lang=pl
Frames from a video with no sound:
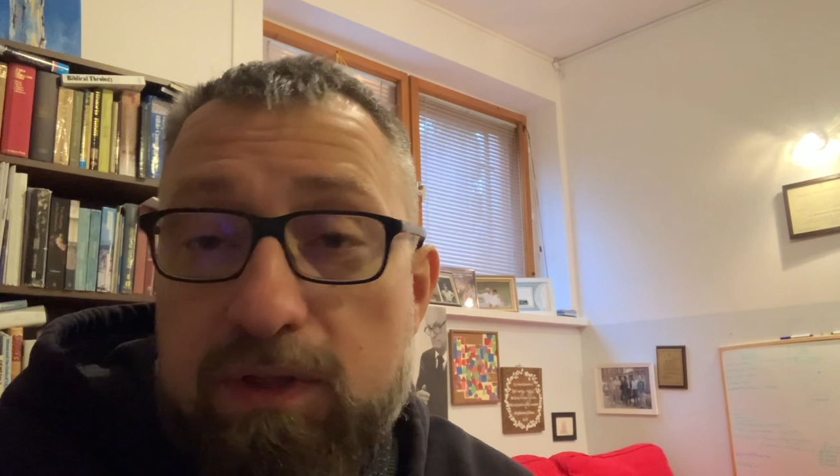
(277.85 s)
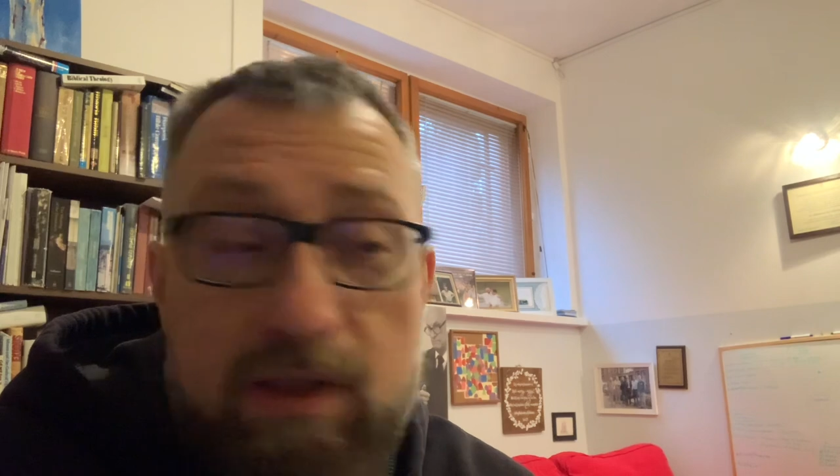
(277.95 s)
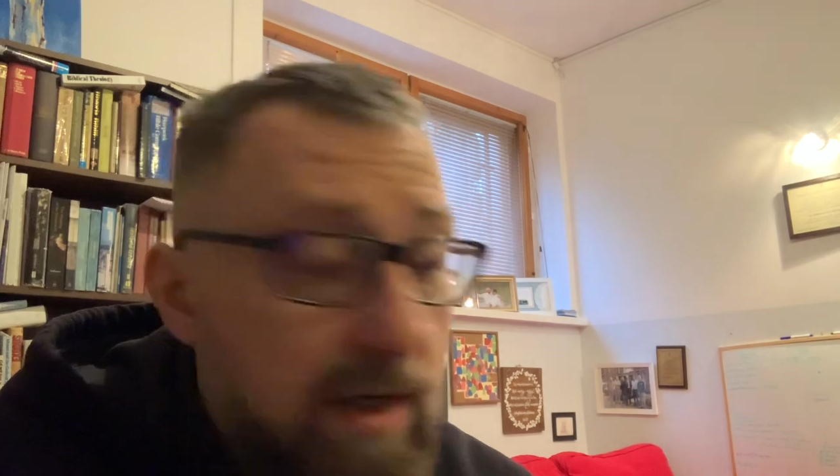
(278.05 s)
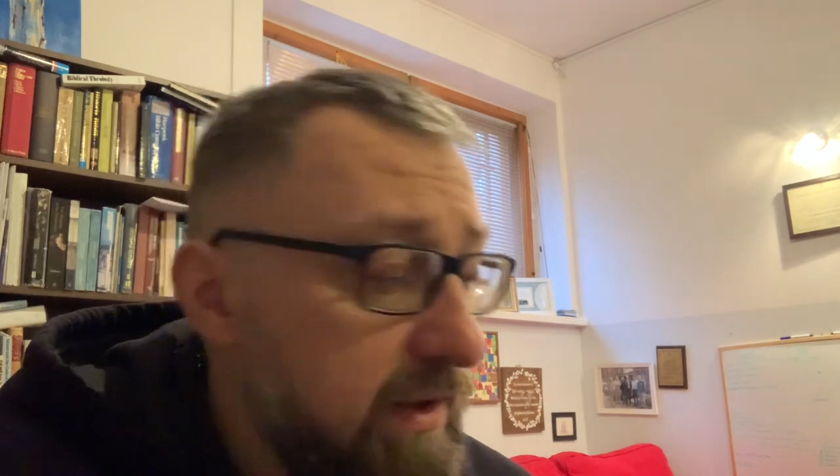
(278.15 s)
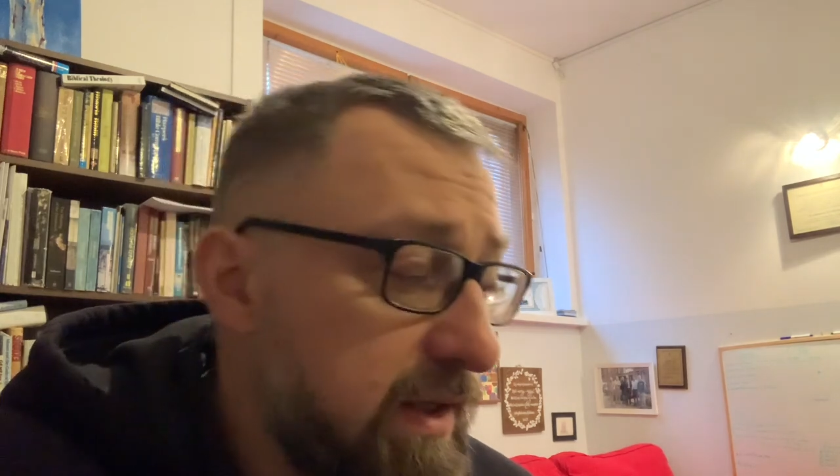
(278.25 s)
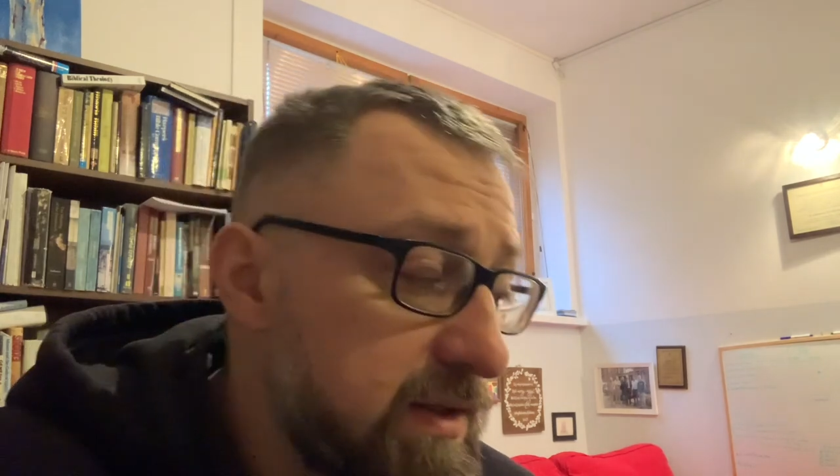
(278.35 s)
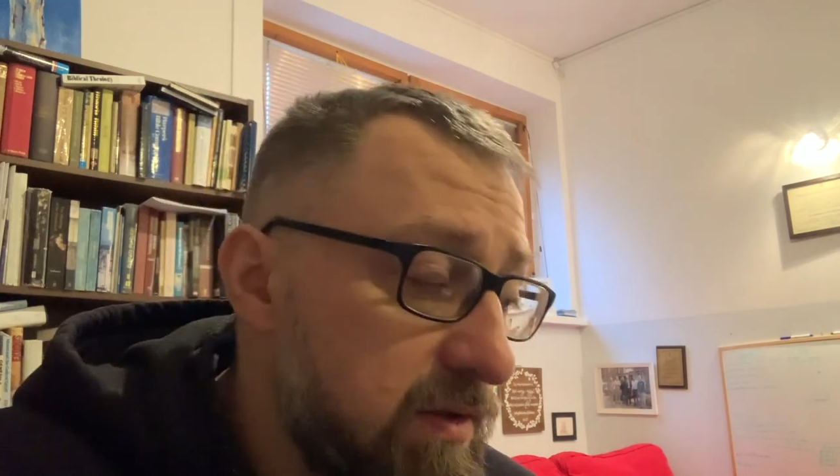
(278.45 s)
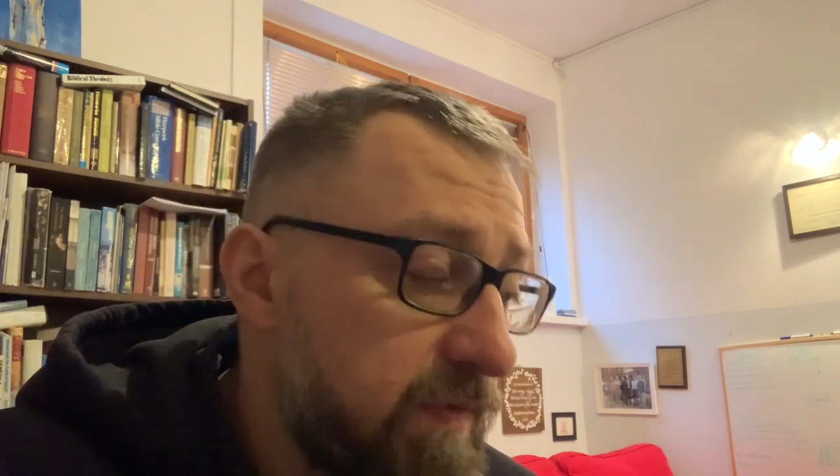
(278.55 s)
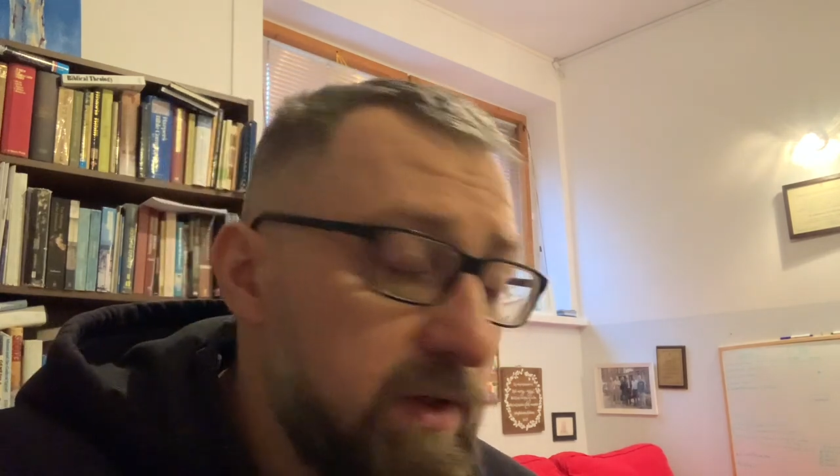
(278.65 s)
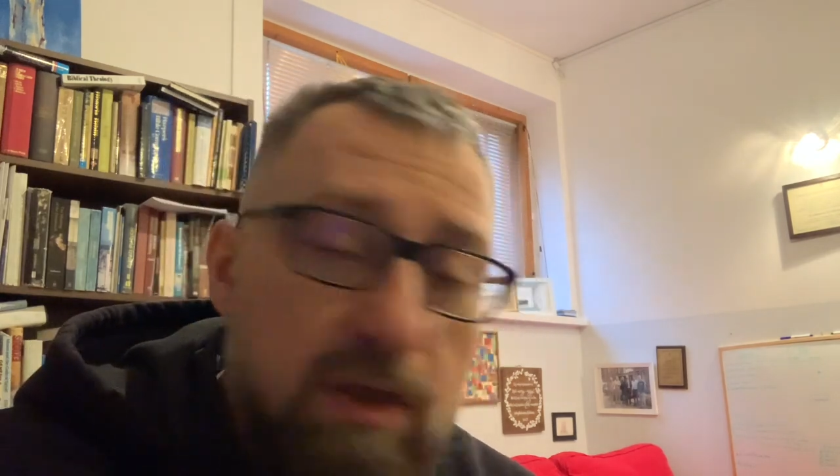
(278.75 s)
Generalnie
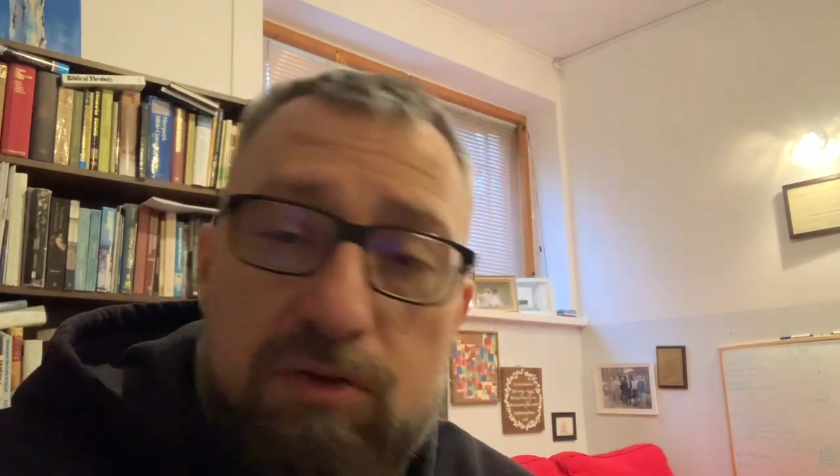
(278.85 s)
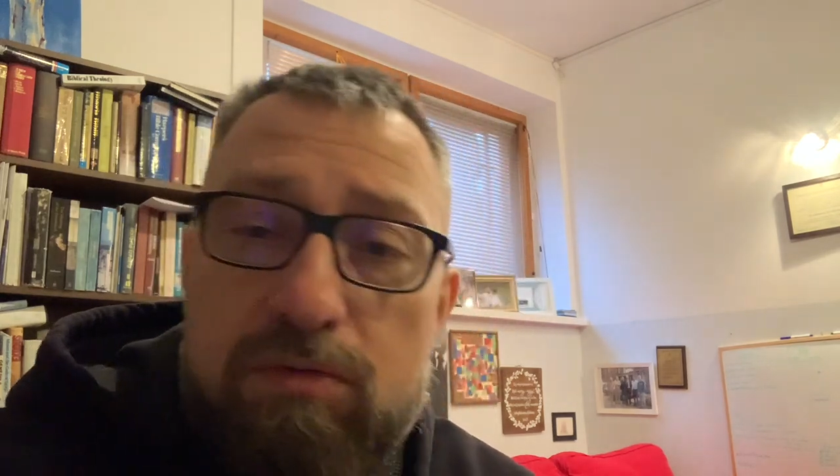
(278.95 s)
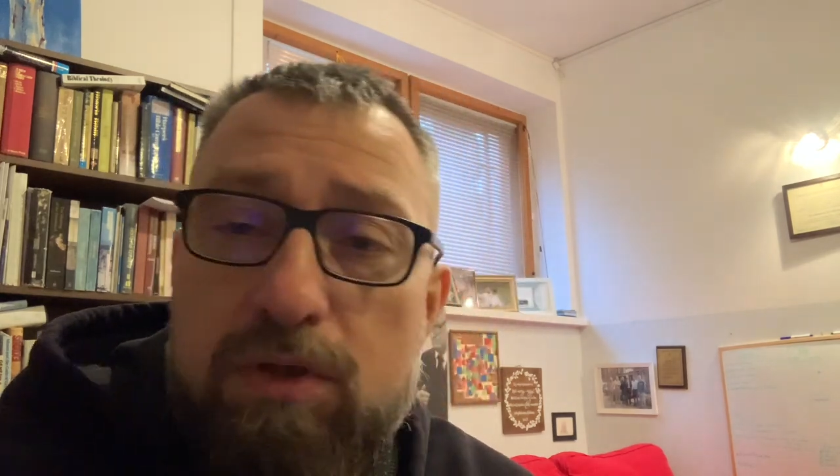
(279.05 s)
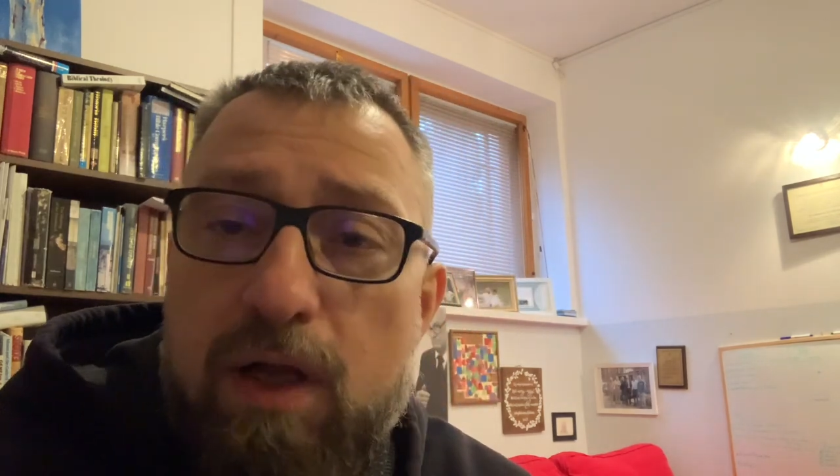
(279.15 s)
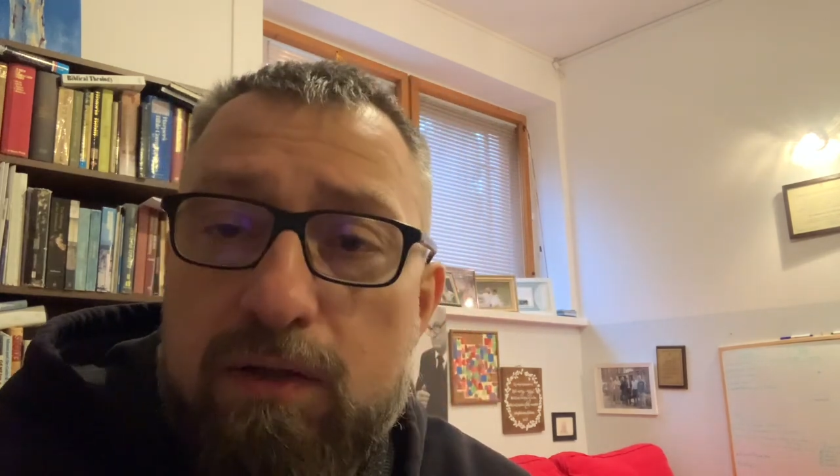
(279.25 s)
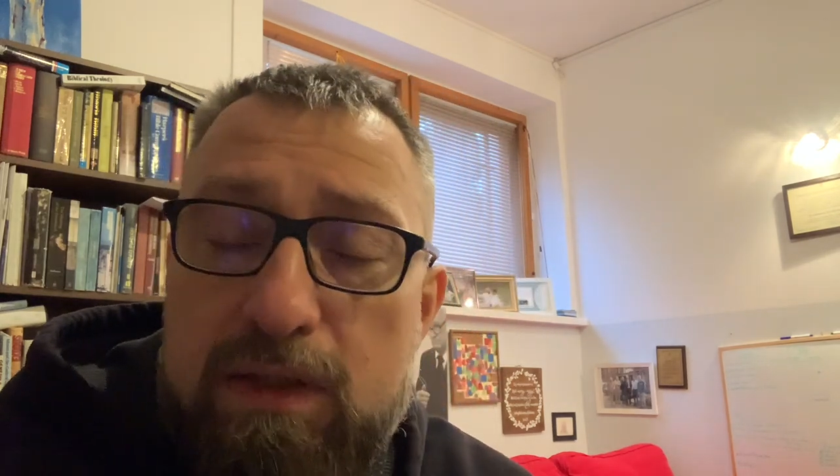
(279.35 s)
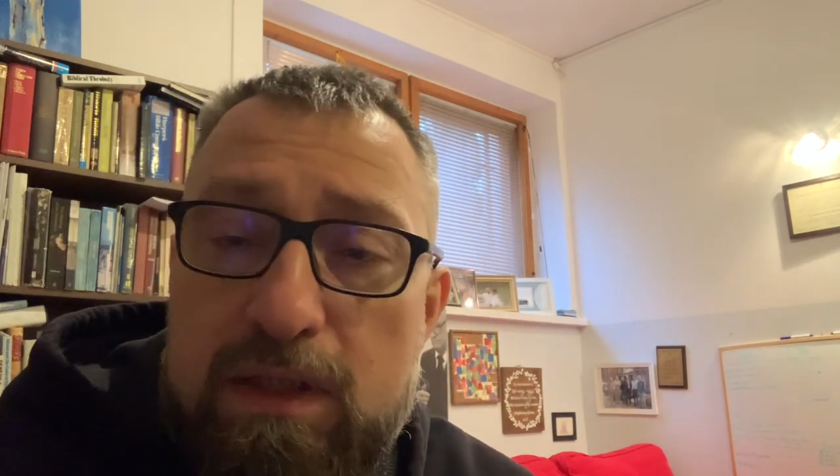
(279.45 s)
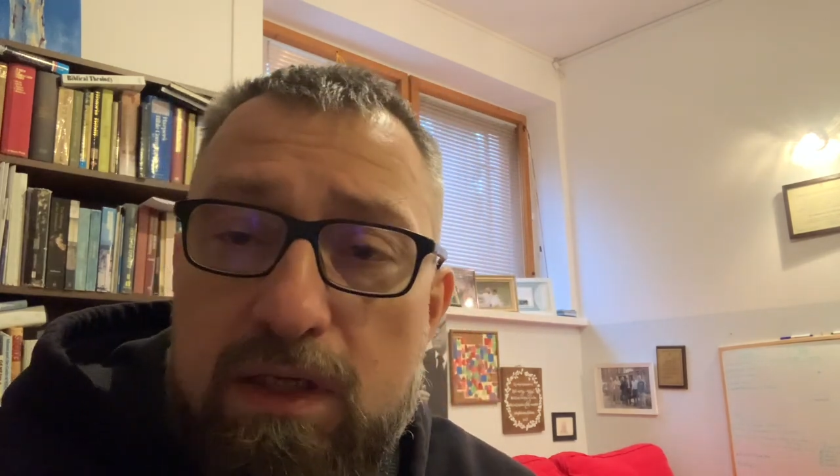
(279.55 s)
jest to fajna książka.